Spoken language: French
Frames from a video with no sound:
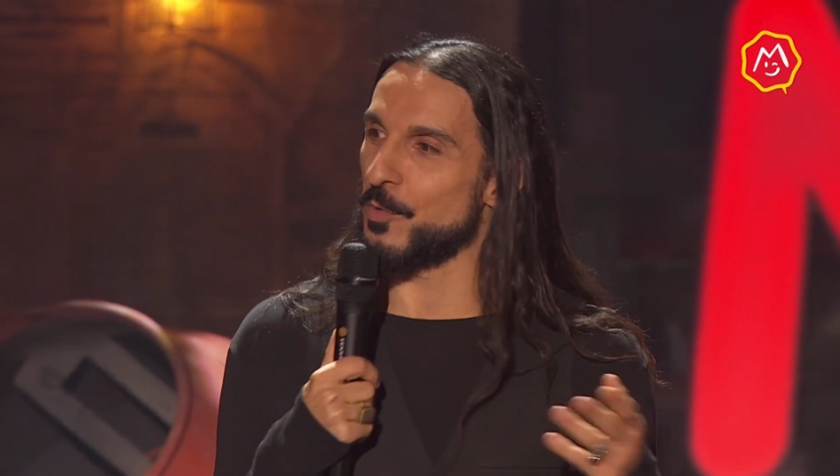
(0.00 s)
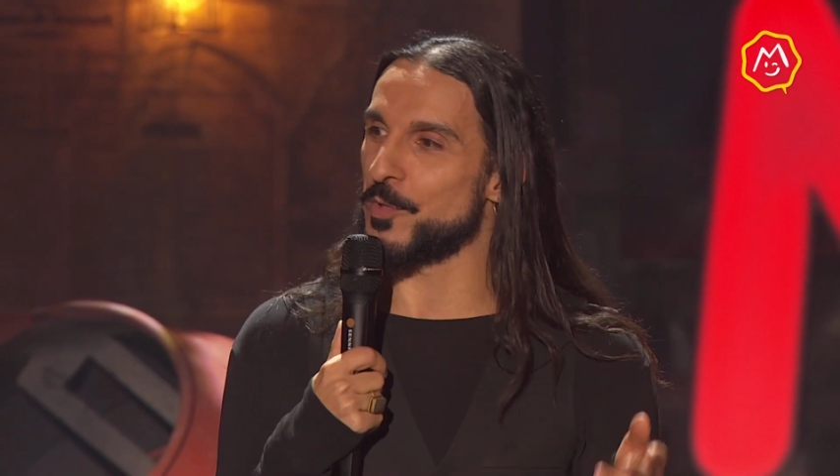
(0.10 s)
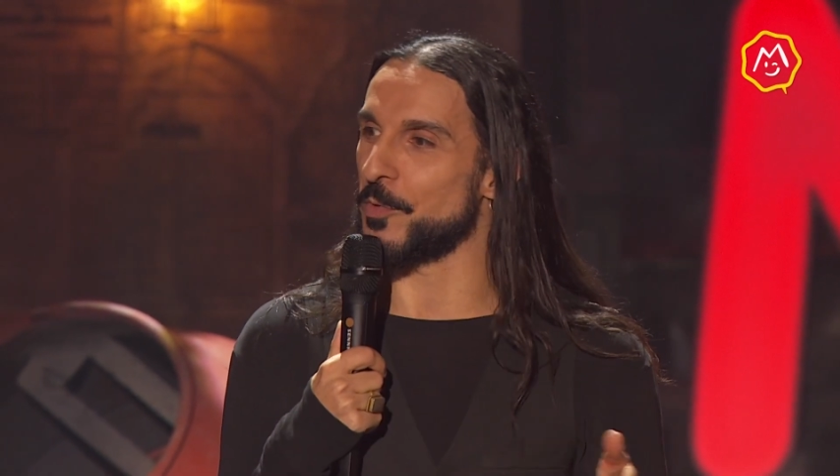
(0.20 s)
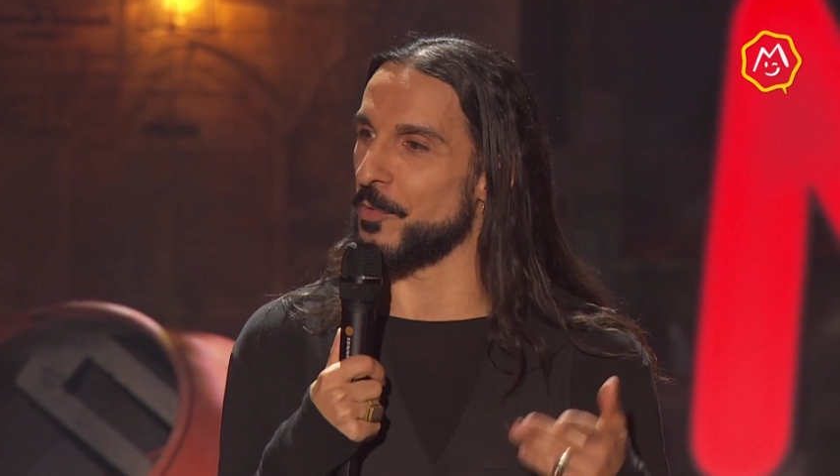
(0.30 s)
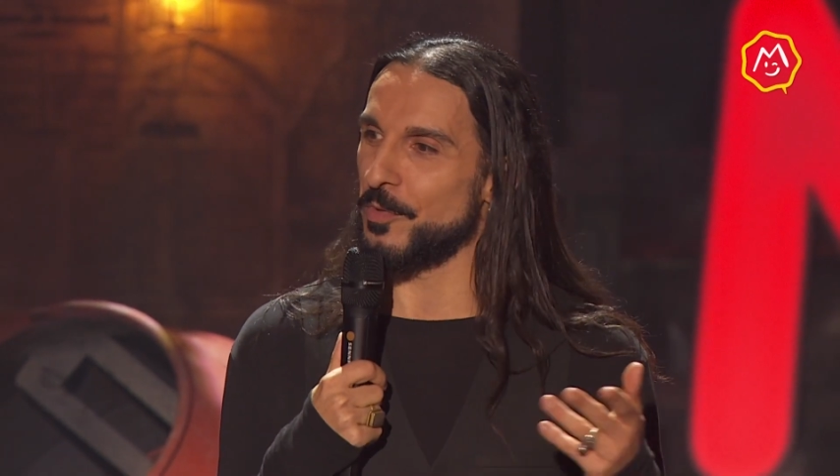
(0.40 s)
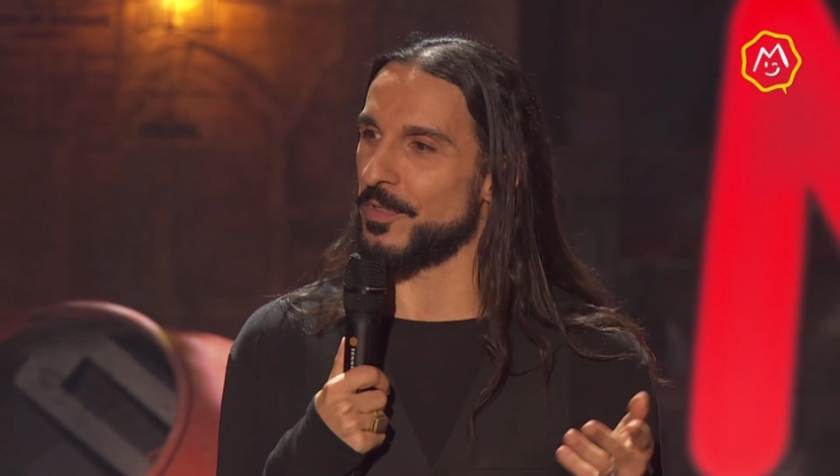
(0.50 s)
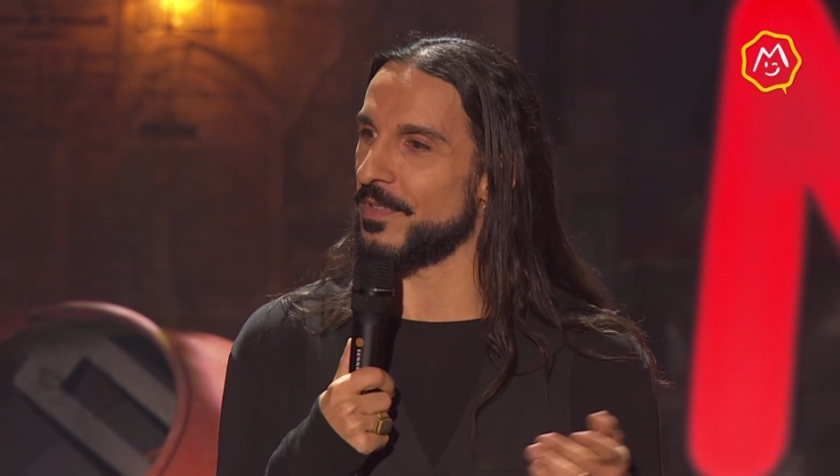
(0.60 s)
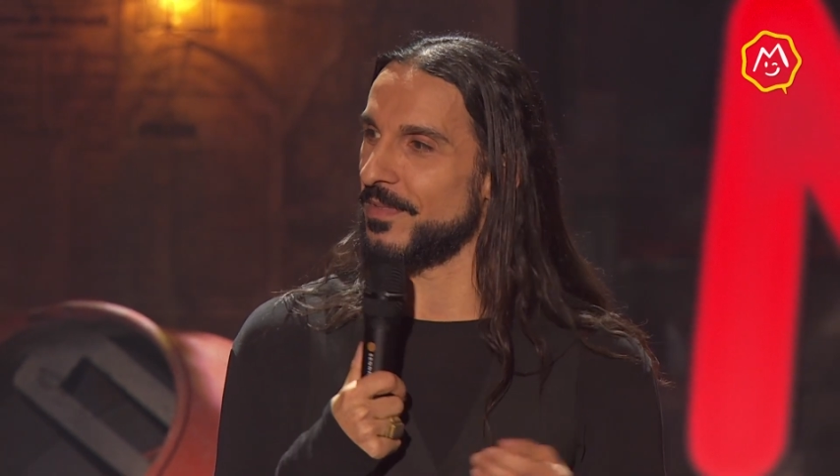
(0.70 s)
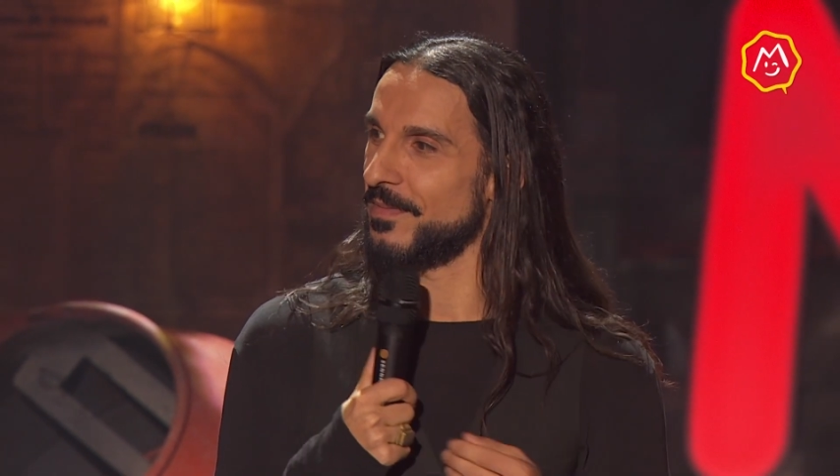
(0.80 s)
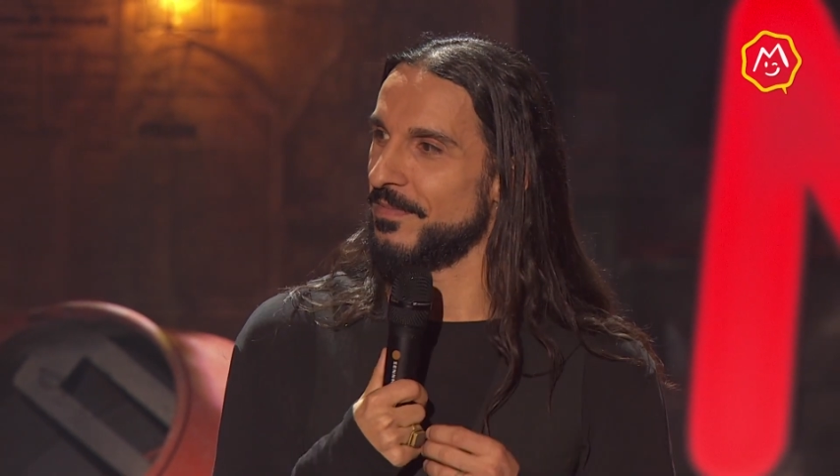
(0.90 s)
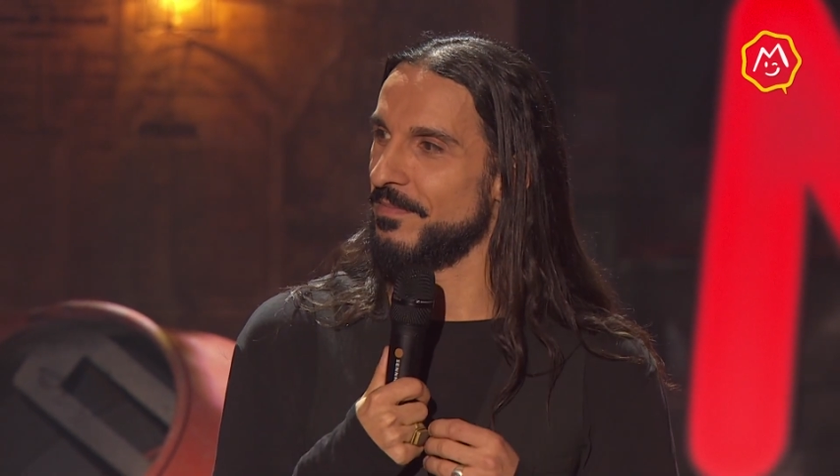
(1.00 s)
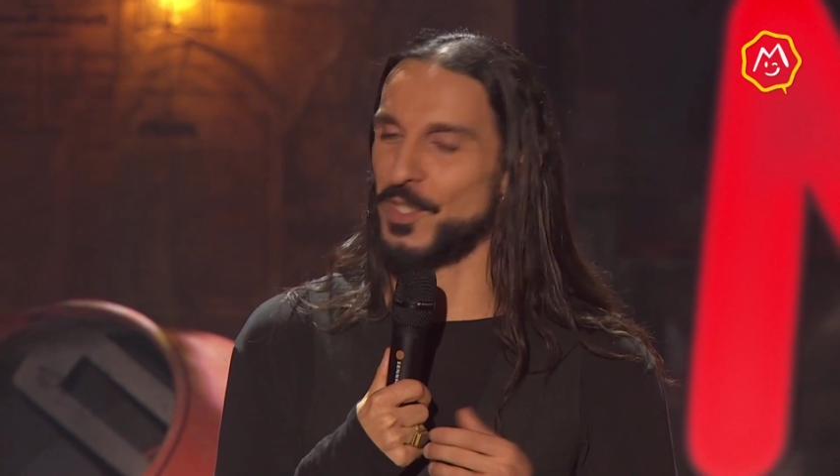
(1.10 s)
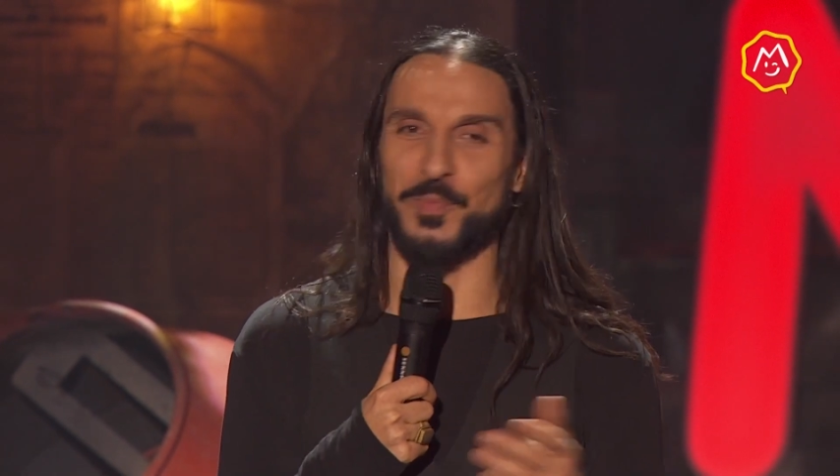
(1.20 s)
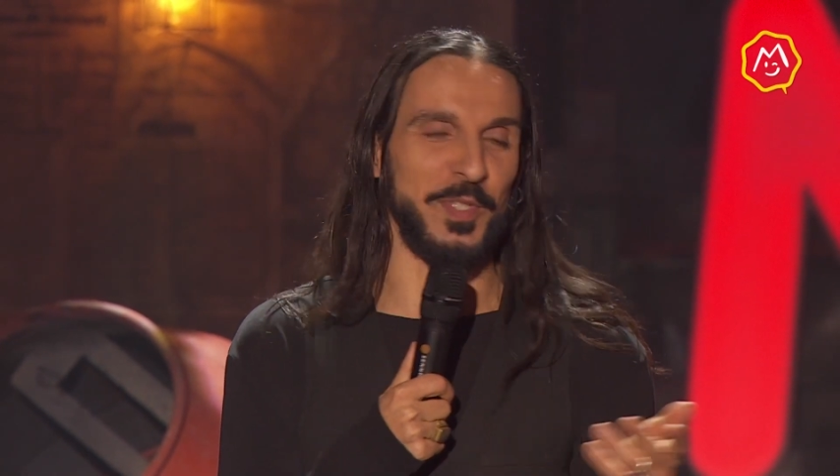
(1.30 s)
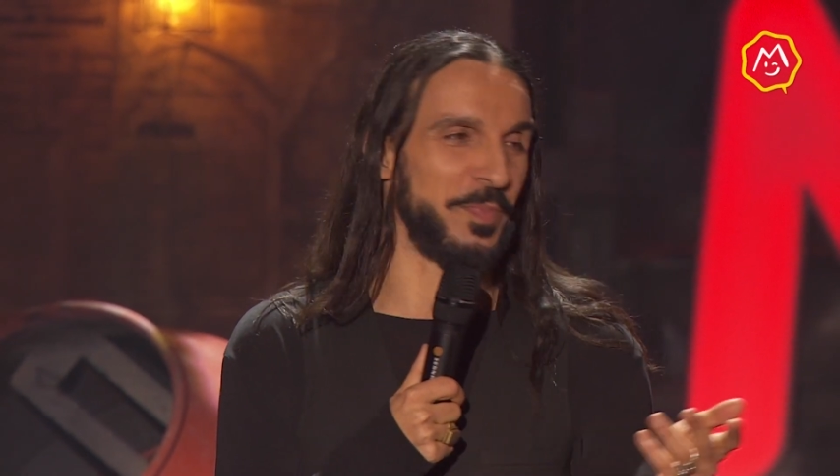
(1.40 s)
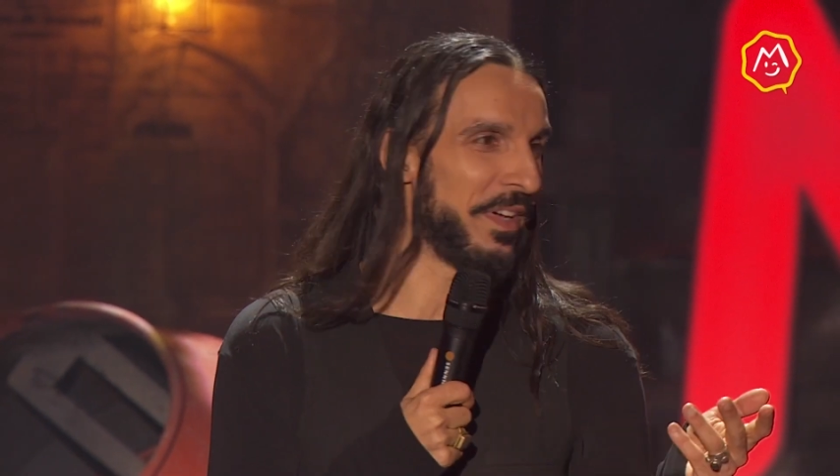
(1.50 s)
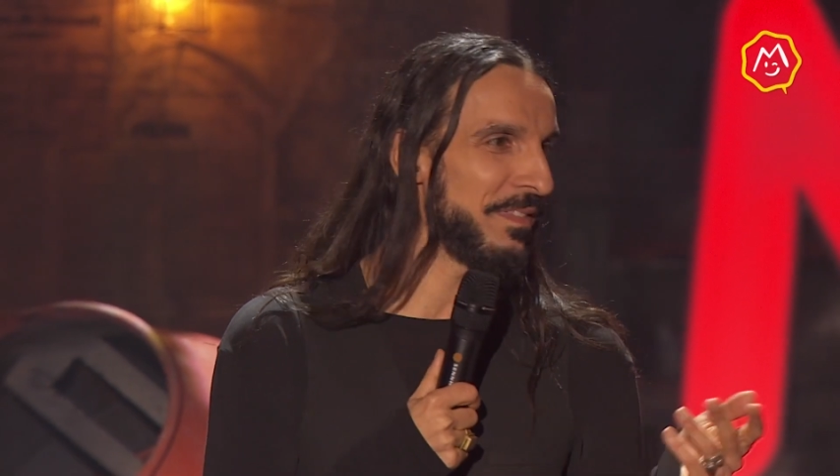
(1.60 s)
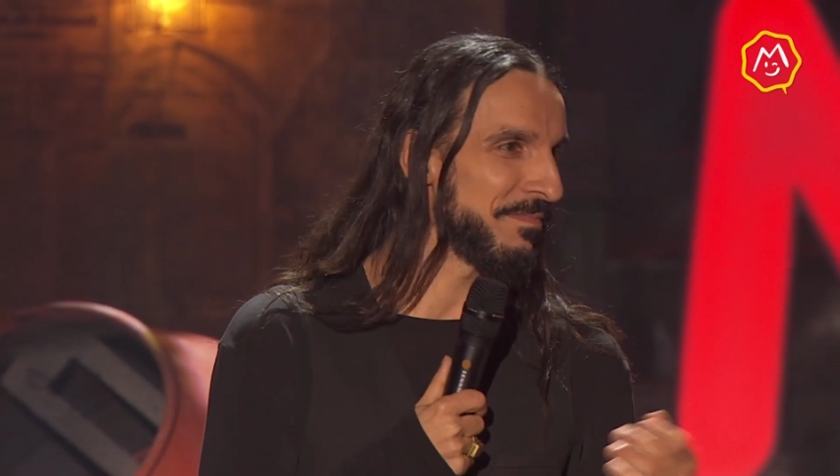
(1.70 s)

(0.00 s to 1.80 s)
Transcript: discute, ça se passe bien.